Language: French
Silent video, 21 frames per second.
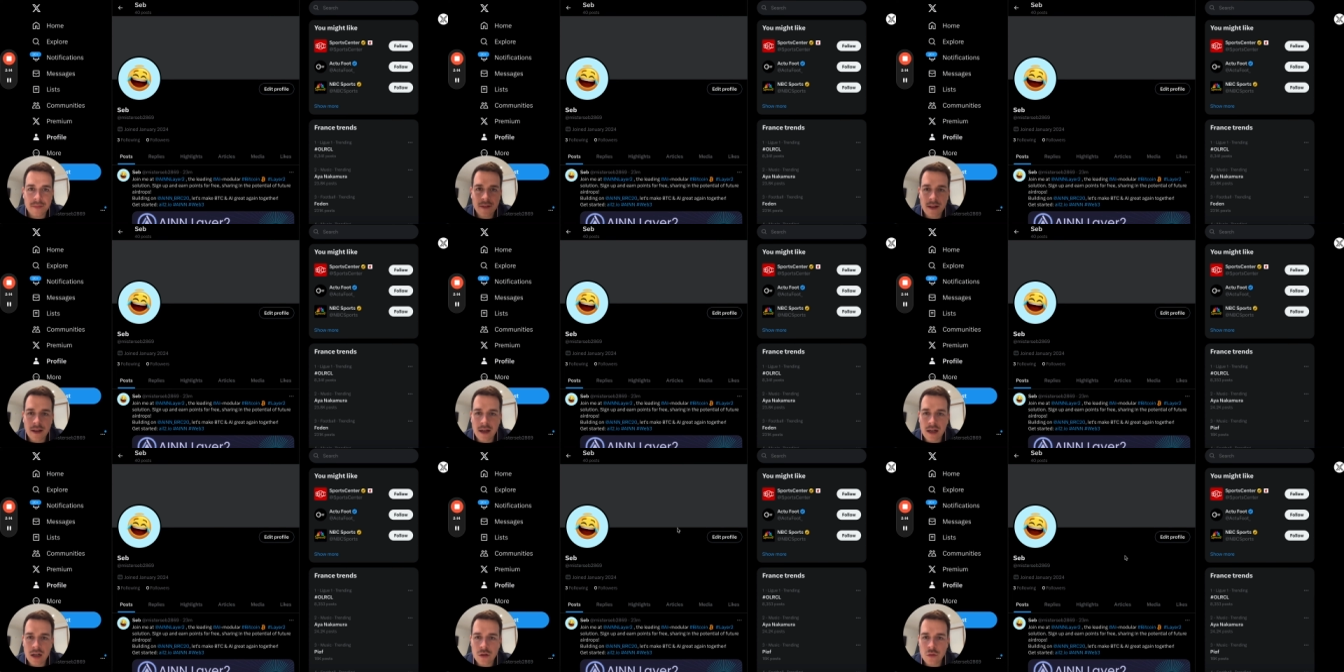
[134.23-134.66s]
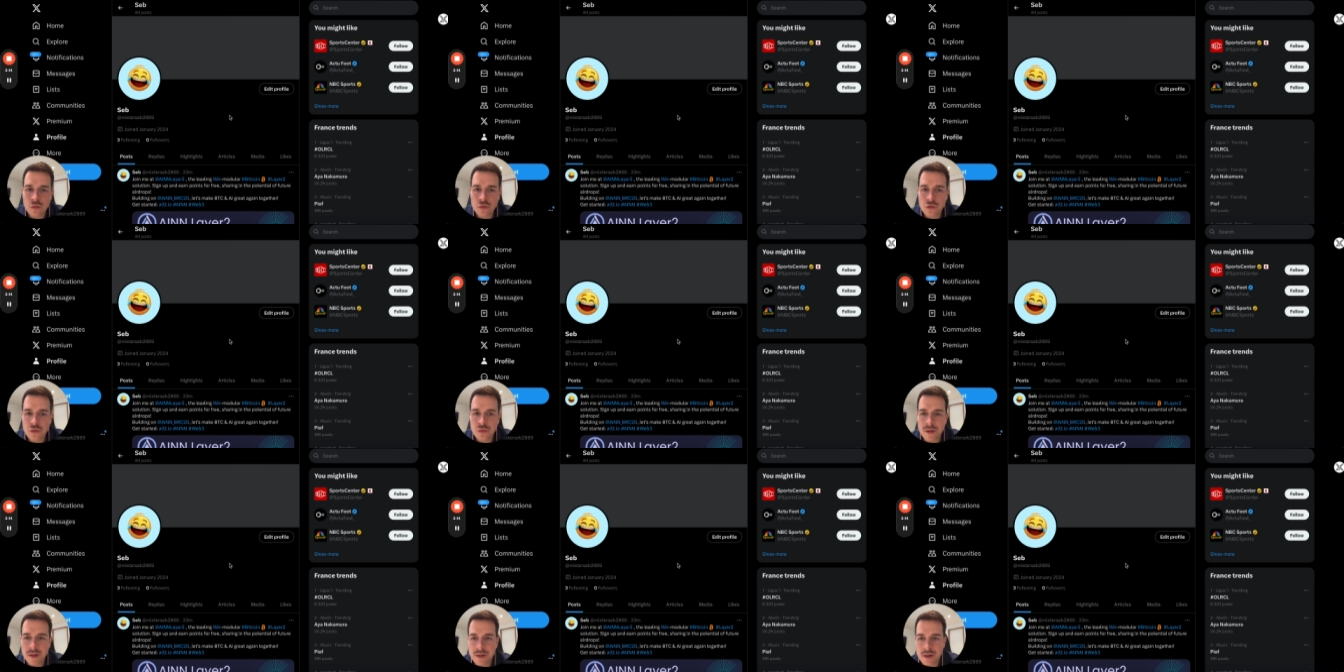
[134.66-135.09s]
un
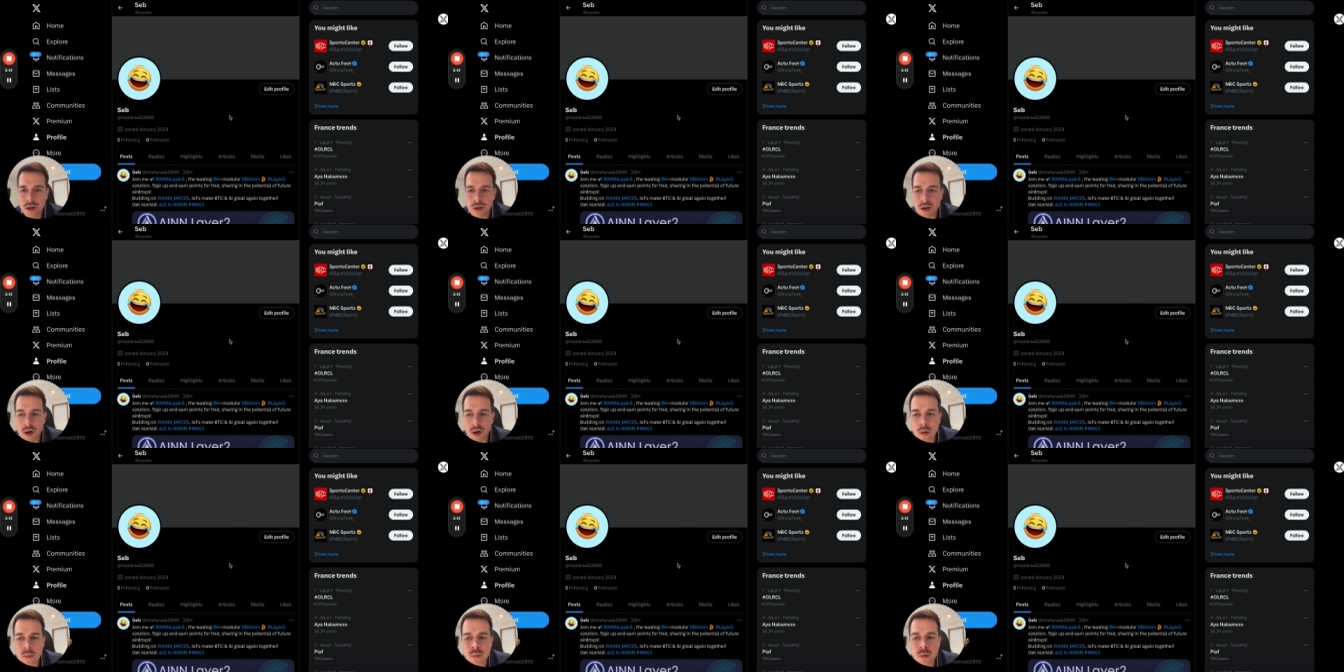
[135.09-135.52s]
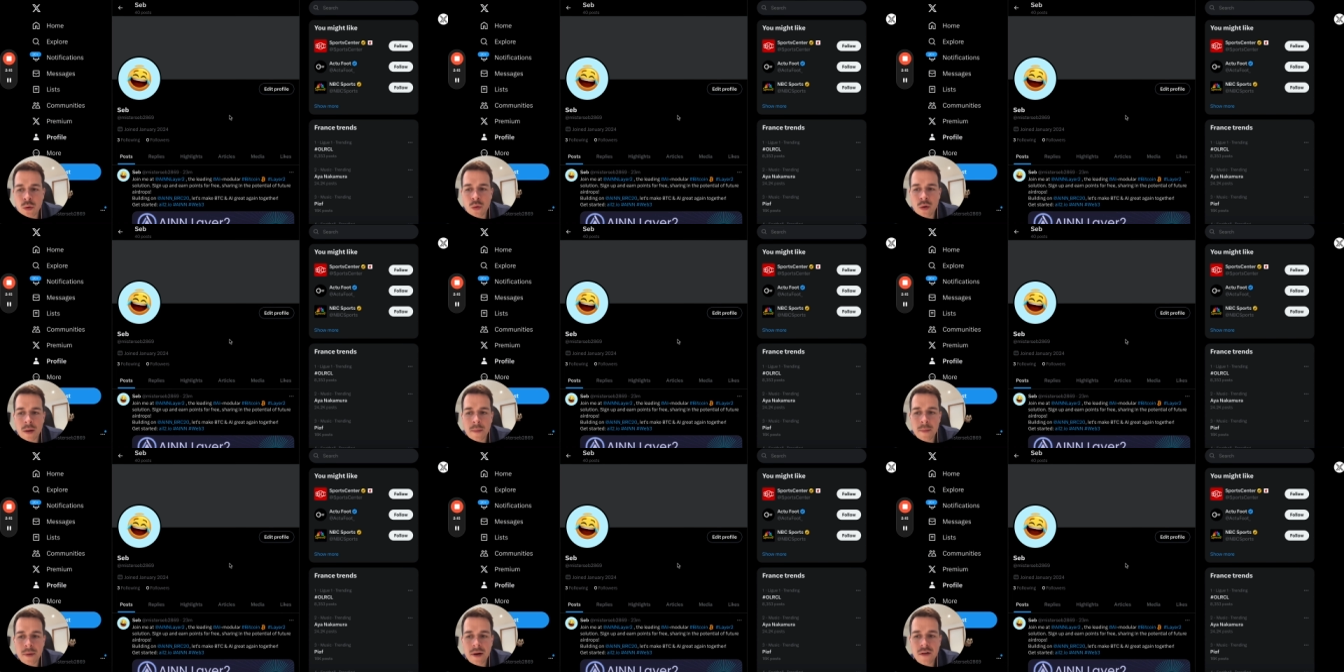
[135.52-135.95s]
compte Twitter. Alors
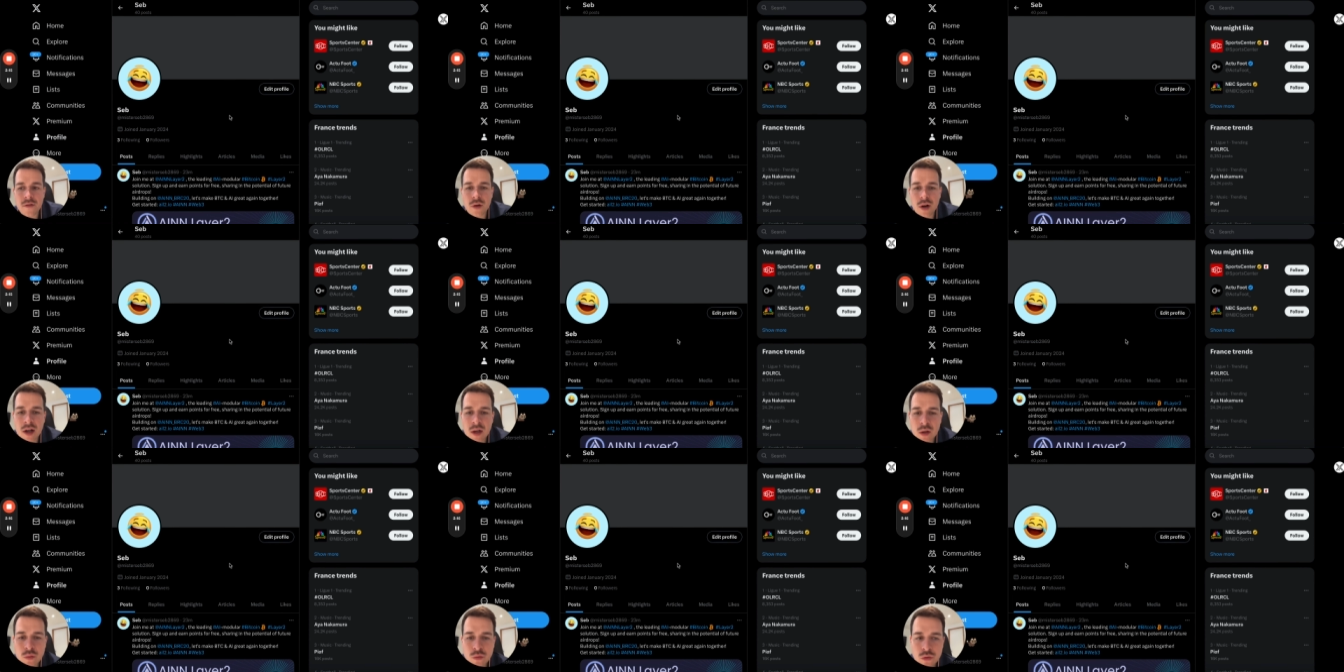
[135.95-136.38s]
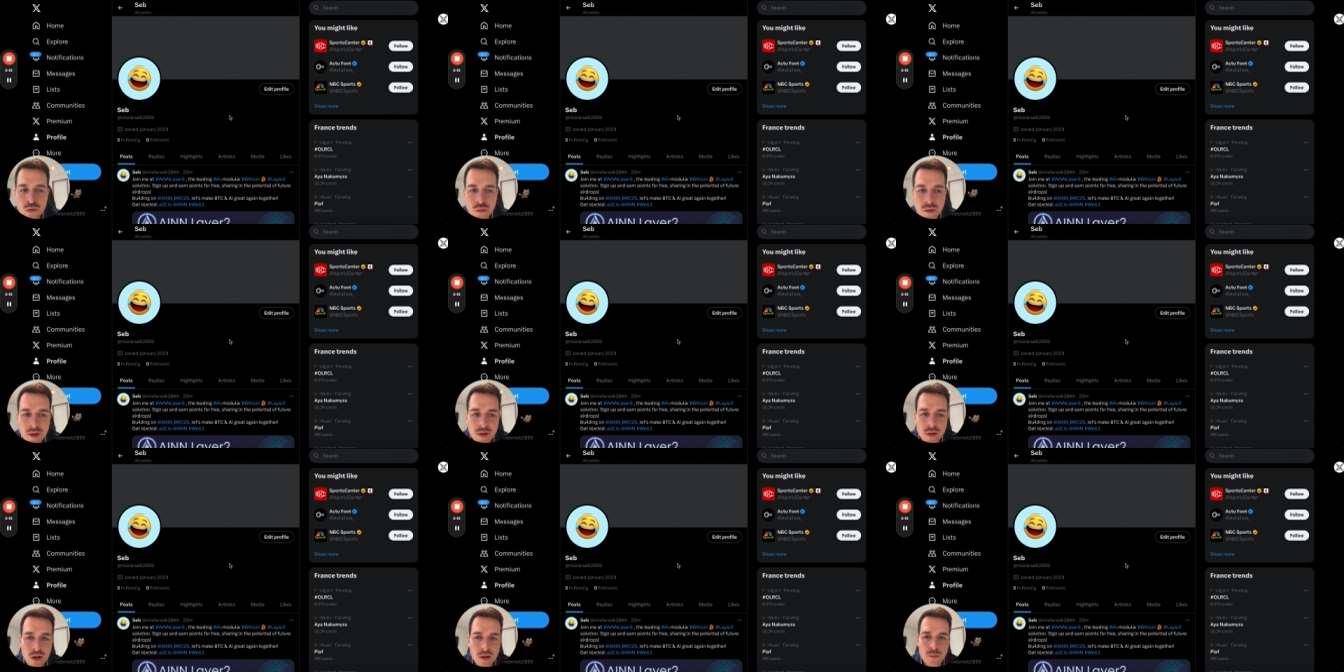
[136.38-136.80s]
pourquoi pas avoir un compte
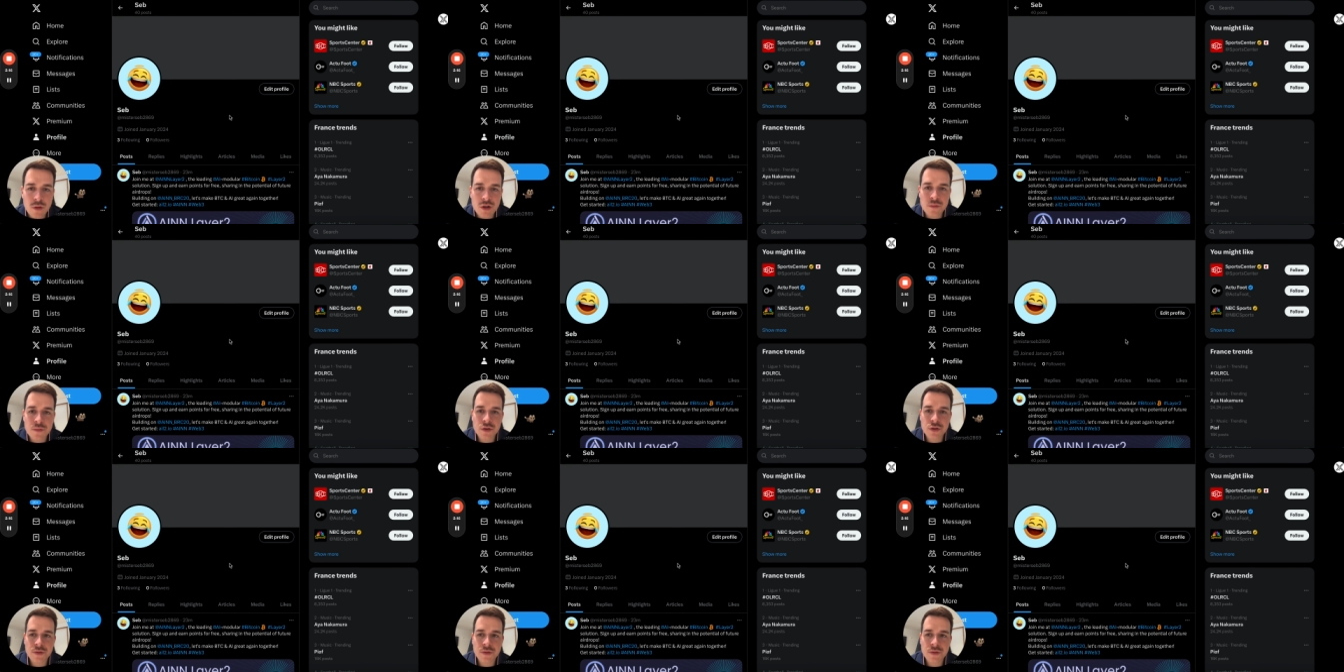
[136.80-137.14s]
Twitter Moi je me